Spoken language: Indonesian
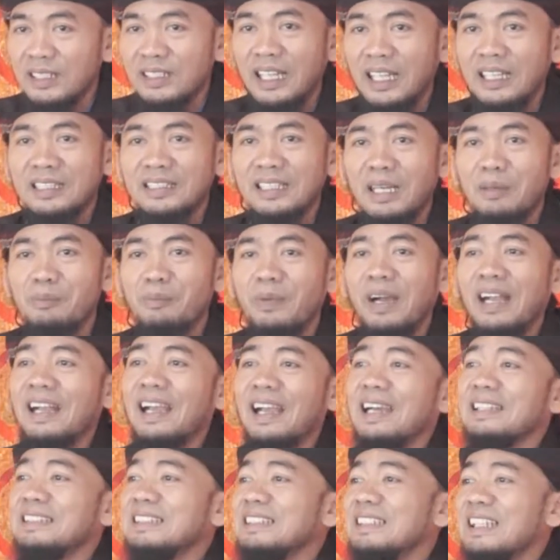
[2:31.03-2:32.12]
dan tanpa
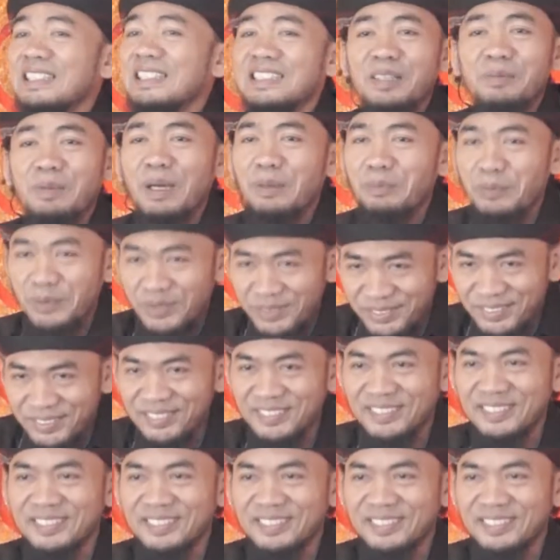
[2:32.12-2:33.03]
gaji dari siapapun.